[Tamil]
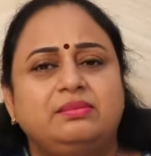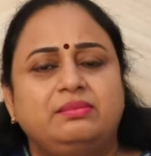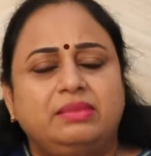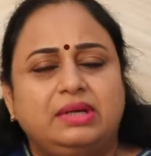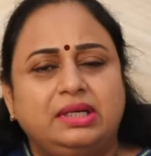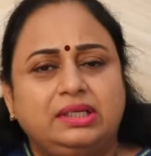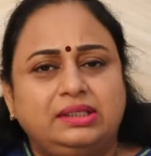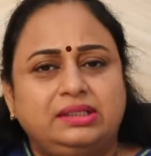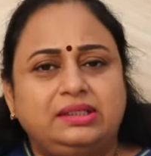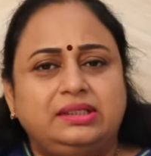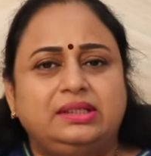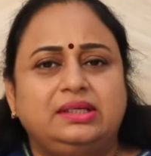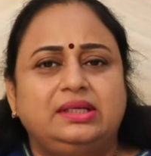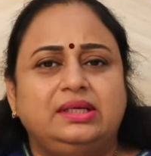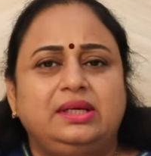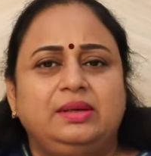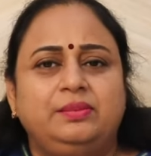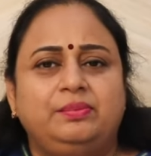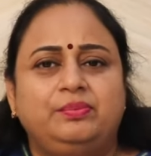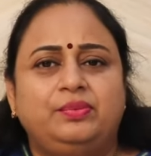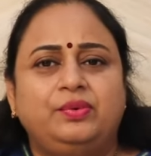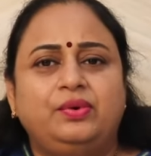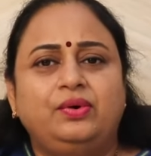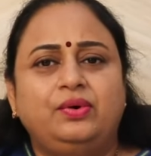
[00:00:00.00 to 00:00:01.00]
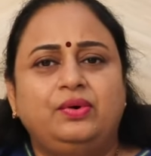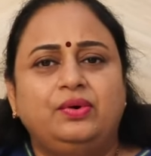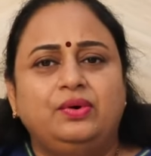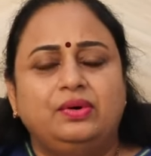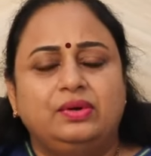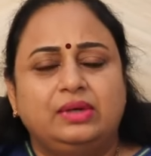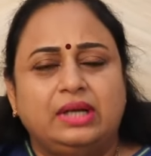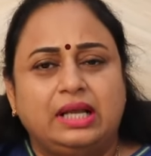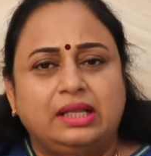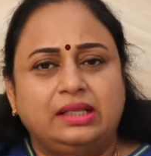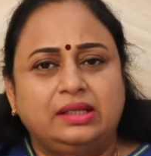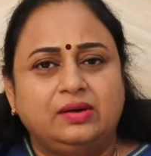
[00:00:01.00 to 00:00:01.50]
பட் இப்போது
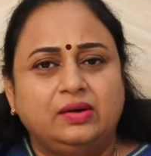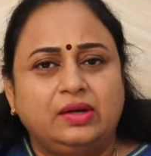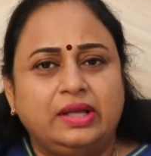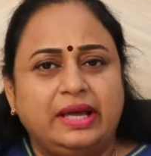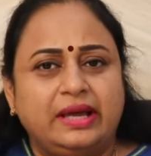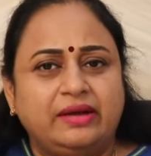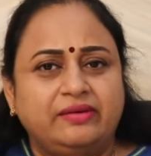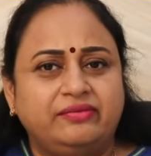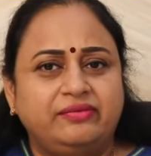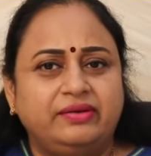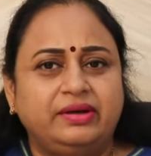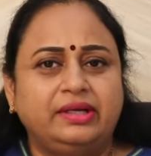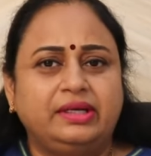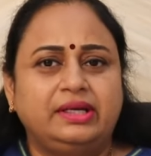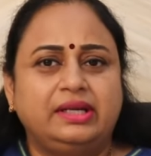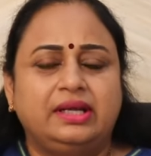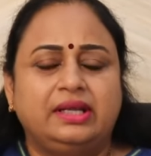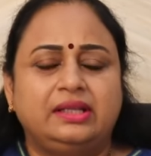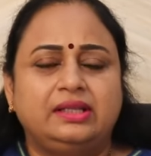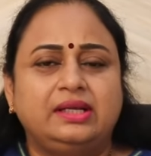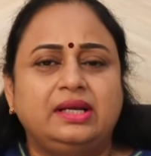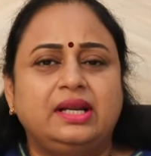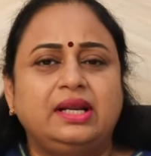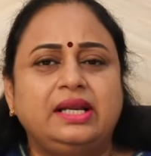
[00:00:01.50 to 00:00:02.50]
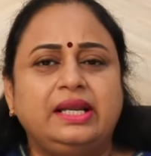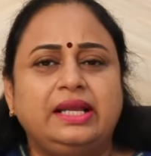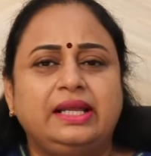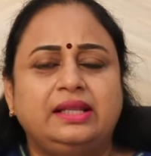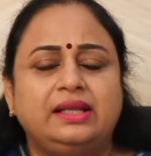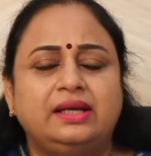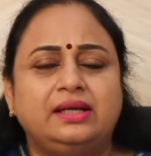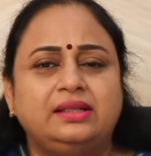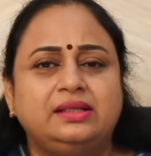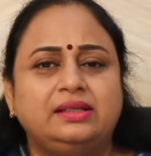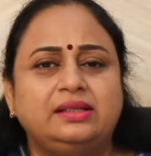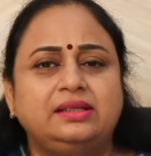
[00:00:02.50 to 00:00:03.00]
அதோடய எஃபெக்ட் அதனால்
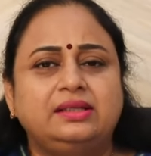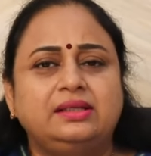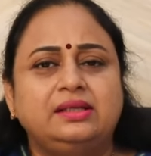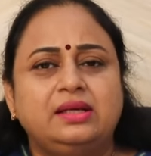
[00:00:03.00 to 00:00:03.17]
ஏதாவது